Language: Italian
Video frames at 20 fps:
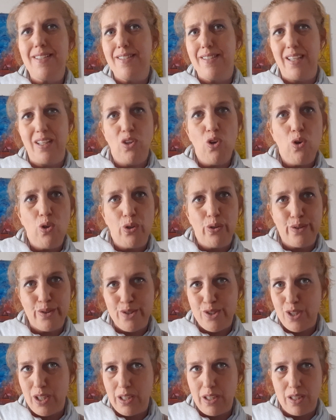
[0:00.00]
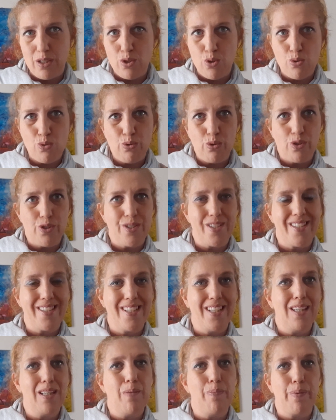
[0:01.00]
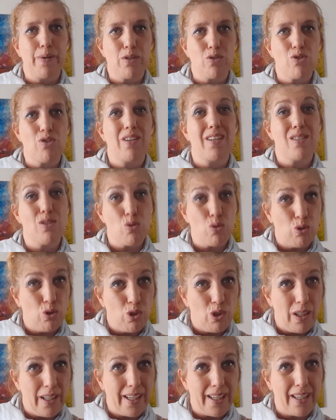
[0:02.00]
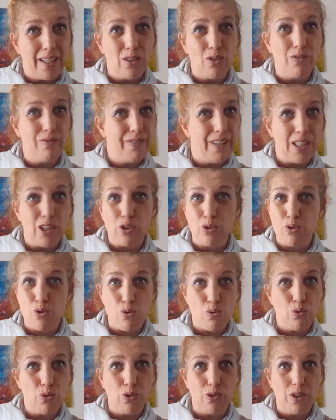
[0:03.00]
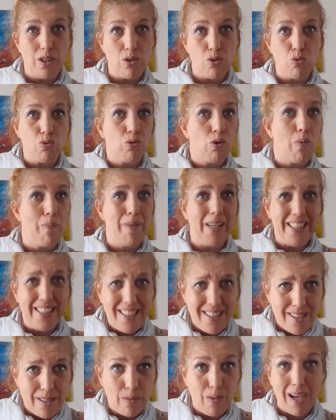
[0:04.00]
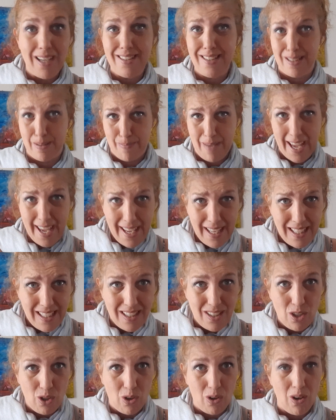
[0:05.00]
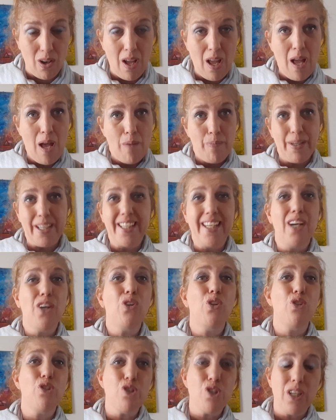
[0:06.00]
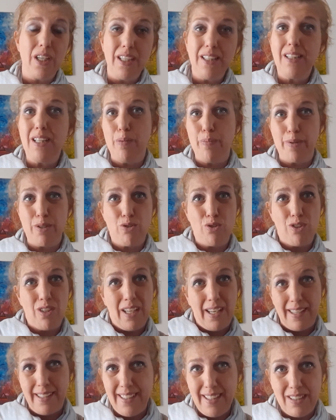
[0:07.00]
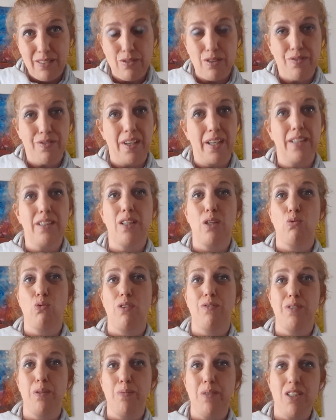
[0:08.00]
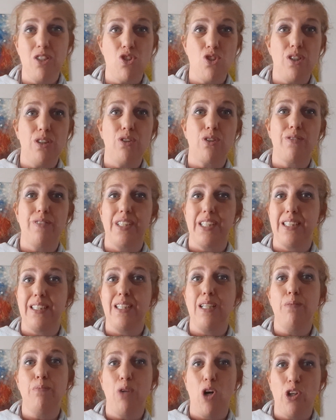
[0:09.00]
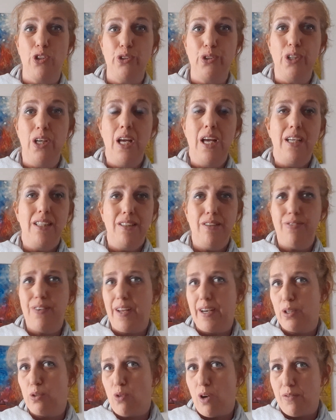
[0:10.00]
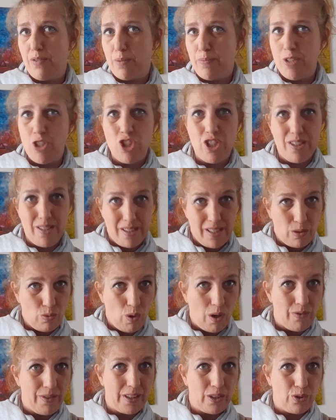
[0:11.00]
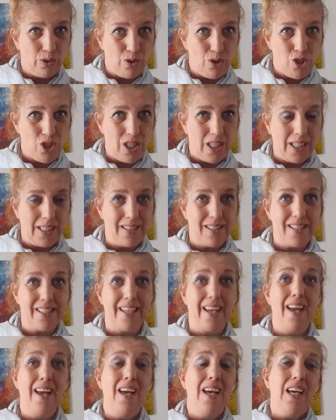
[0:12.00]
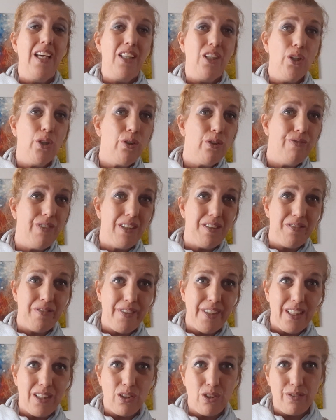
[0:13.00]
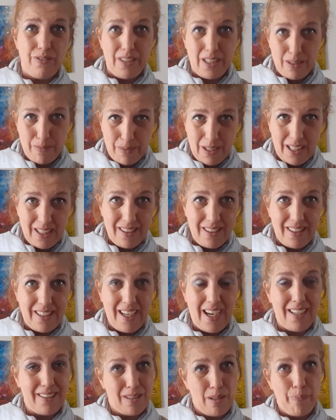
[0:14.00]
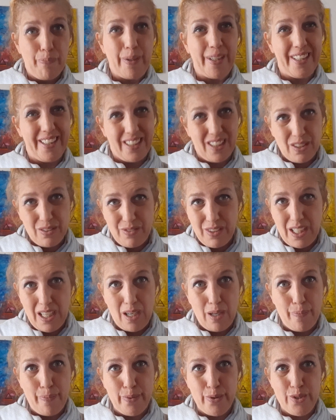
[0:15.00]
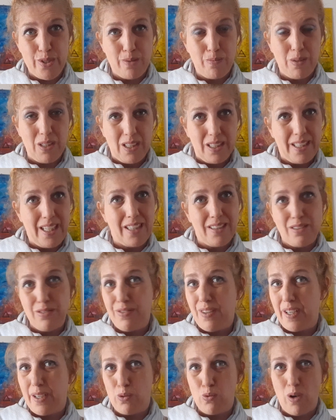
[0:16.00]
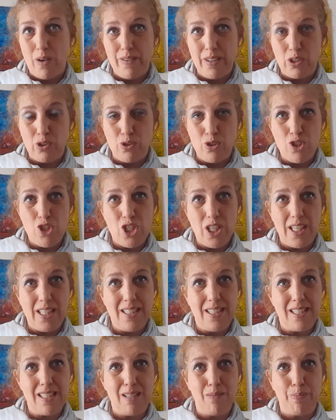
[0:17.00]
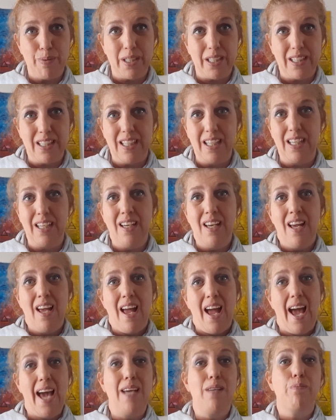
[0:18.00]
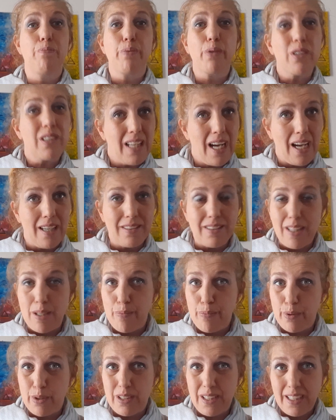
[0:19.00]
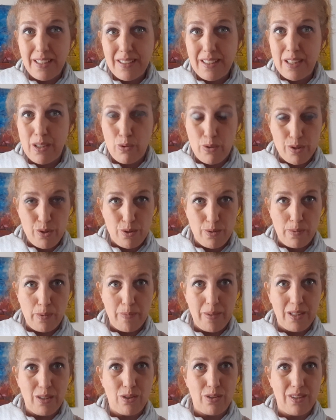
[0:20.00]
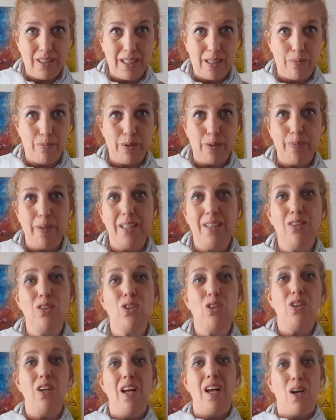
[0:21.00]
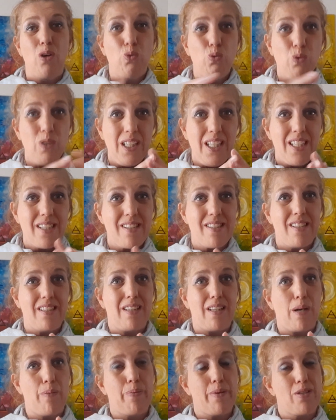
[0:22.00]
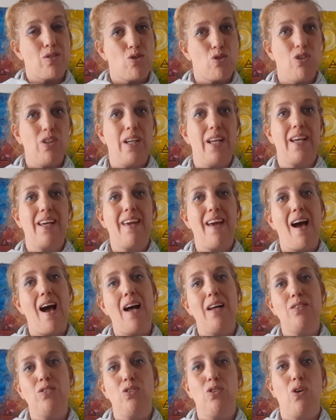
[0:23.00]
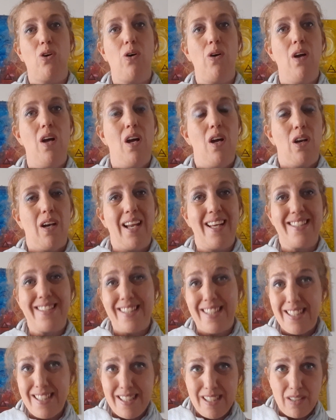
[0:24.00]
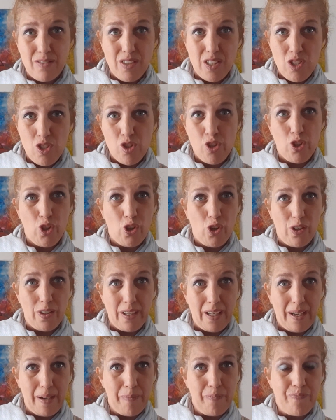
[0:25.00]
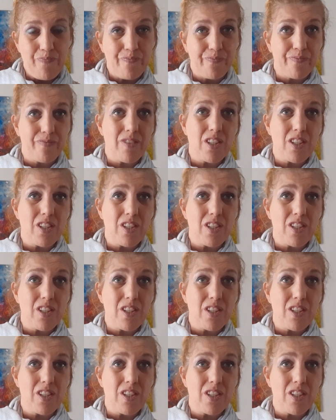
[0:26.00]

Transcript: se non conoscete nessuno, se siete persone sole che non vengono su con nessuno, benissimo, anzi meglio, perché conoscerete le persone lì, vi farete nuovi amici, troverete il modo di fare nuove amicizie, nuove conoscenze. Io vi invito veramente ad aprirvi alla possibilità di fare nuove conoscenze perché è importante, è importante in questo momento di cambiamento unirsi tra persone che hanno la stessa visione.